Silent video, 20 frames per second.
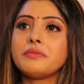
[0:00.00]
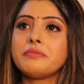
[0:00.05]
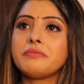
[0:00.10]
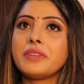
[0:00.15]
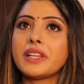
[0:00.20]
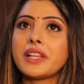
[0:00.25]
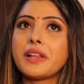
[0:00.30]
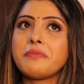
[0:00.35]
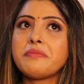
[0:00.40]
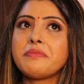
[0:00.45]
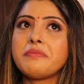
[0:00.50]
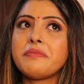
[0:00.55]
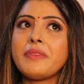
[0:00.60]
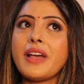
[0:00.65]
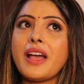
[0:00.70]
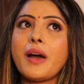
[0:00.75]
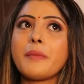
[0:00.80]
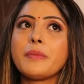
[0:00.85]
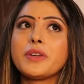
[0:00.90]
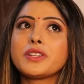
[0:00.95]
मतलब
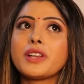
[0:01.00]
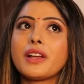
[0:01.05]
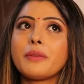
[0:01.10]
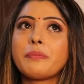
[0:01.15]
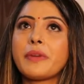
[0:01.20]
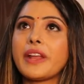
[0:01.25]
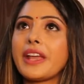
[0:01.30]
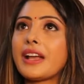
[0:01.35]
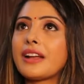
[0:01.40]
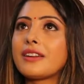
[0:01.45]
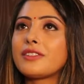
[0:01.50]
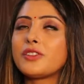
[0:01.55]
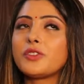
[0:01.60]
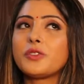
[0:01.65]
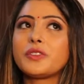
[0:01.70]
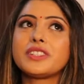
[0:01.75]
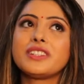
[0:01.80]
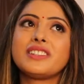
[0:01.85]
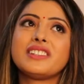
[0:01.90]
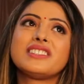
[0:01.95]
मैं हमेशा प्रे करती
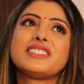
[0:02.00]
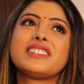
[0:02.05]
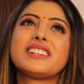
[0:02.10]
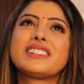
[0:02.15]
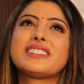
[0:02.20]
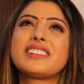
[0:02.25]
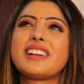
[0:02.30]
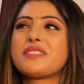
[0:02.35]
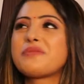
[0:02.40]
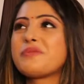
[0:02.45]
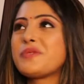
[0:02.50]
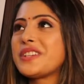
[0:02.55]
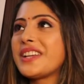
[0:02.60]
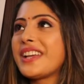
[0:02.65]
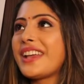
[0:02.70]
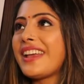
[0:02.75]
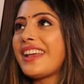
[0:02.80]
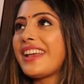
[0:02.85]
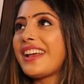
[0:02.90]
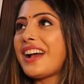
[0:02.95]
हूँ कि दिनेश जी के साथ
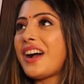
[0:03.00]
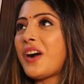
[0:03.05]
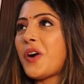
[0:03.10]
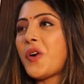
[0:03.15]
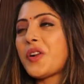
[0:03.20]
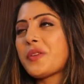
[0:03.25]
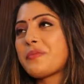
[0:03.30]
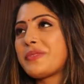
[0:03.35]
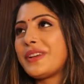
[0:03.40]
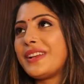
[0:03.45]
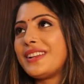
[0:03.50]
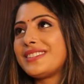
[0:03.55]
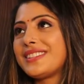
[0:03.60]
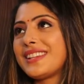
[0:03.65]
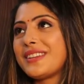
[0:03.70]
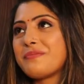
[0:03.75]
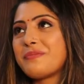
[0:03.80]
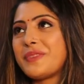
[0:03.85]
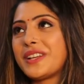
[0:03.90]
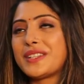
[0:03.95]
मुझे एक और फिर
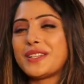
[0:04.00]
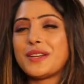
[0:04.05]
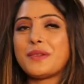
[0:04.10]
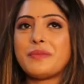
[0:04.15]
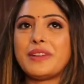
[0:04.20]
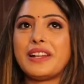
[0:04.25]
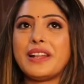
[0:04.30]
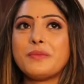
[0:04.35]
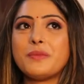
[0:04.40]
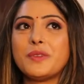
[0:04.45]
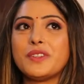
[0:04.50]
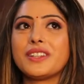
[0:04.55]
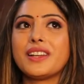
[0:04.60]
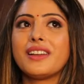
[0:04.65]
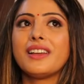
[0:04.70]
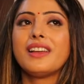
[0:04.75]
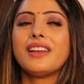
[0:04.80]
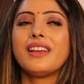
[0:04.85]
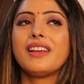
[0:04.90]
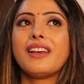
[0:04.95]
से पिक्चर मिले
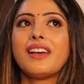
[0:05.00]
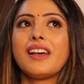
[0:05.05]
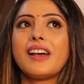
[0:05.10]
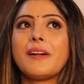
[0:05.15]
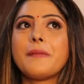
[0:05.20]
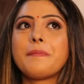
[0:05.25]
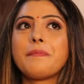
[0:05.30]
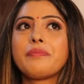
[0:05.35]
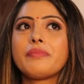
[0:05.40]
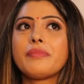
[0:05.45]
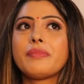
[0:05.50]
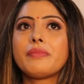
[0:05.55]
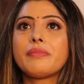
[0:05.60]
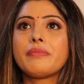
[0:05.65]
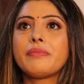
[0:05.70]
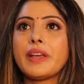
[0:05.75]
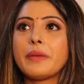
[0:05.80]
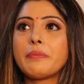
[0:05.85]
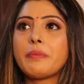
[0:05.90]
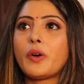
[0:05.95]
मुझे
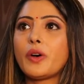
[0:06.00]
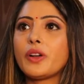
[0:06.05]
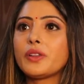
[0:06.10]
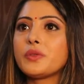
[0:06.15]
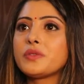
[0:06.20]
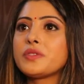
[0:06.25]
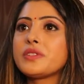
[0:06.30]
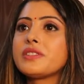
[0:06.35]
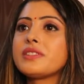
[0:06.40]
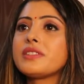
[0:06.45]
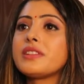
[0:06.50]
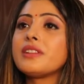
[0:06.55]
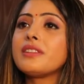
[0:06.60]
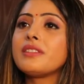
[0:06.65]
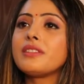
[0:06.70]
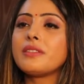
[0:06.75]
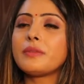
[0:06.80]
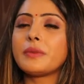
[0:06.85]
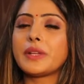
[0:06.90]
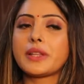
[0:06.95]
मैं बहुत उस
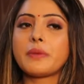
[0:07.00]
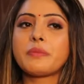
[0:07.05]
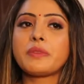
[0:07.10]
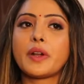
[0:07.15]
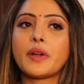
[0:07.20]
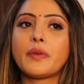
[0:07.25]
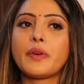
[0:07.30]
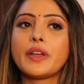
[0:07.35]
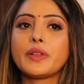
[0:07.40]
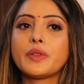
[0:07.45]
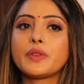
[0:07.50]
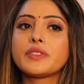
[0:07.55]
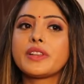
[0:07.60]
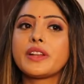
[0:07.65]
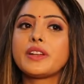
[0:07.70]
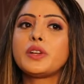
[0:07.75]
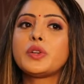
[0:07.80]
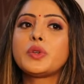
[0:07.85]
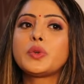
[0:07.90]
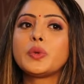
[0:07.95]
दिन मतलब निरवा
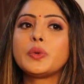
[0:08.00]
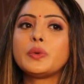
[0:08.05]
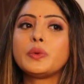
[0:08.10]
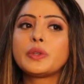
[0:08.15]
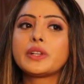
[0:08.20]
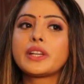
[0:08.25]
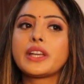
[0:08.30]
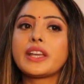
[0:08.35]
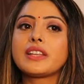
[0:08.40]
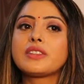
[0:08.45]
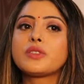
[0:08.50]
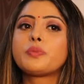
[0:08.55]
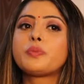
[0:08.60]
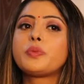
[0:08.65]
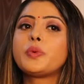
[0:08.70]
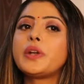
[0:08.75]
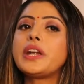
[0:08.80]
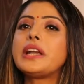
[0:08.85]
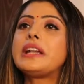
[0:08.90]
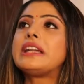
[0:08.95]
हिंदुस्तानी टू के जो
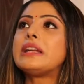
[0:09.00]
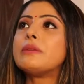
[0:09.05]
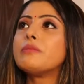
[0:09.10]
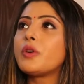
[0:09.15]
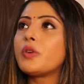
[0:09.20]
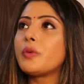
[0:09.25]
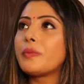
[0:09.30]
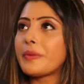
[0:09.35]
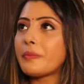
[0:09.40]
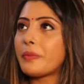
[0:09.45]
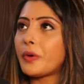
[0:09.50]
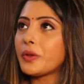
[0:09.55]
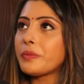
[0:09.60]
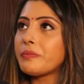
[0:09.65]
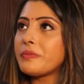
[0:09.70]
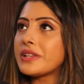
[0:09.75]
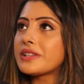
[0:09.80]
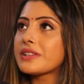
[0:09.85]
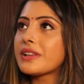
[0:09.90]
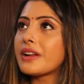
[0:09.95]
पूरी टीम को मैं
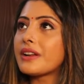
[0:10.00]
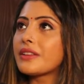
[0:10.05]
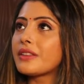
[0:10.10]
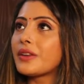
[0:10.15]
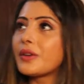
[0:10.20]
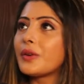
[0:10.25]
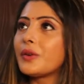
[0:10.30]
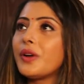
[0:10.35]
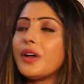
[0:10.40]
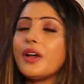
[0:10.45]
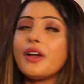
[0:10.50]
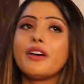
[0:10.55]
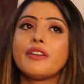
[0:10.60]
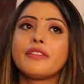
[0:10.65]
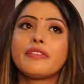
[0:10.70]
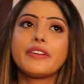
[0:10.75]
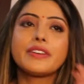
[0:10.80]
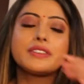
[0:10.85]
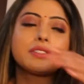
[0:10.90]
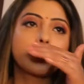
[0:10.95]
बहुत मिस करती हूँ
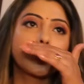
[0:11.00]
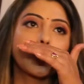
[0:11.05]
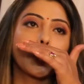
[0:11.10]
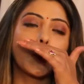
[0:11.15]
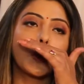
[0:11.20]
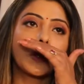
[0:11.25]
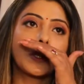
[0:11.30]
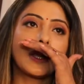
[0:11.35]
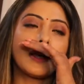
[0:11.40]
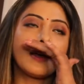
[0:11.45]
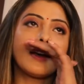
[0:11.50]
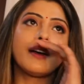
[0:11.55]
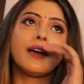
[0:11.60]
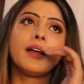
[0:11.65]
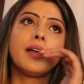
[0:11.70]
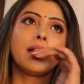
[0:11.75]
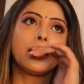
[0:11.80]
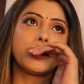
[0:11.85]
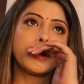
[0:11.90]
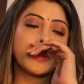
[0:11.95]
फर्स्ट शूट था
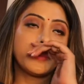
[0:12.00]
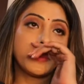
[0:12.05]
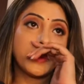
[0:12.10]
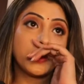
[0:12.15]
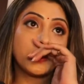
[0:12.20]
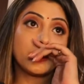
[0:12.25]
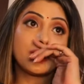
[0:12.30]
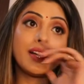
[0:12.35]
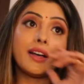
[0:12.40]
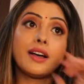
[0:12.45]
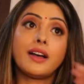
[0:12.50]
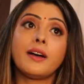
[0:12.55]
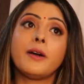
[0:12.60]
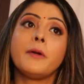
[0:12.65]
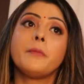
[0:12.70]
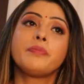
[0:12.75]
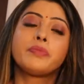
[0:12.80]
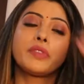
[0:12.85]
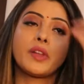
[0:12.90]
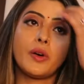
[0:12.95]
डेब्यू था
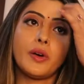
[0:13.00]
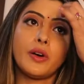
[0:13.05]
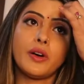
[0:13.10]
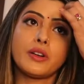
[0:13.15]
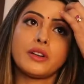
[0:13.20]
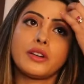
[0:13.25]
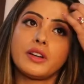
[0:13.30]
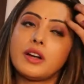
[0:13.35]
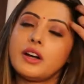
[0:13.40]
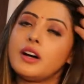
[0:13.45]
और